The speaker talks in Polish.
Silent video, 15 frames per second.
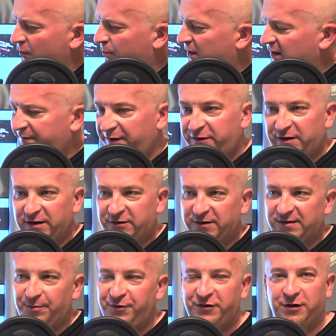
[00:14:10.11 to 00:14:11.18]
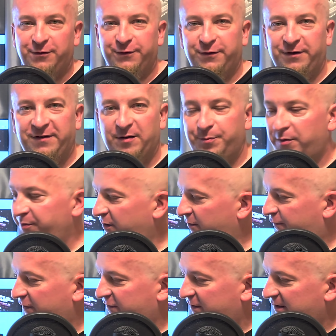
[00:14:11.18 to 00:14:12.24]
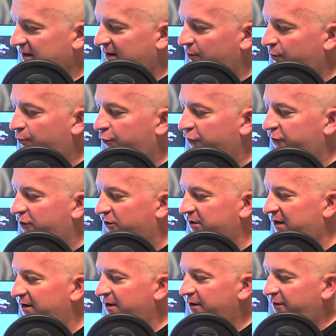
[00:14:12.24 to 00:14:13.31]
bo jak wiecie, jak czasami się konsole zapomnieć, zwłaszcza takie by było szkoda,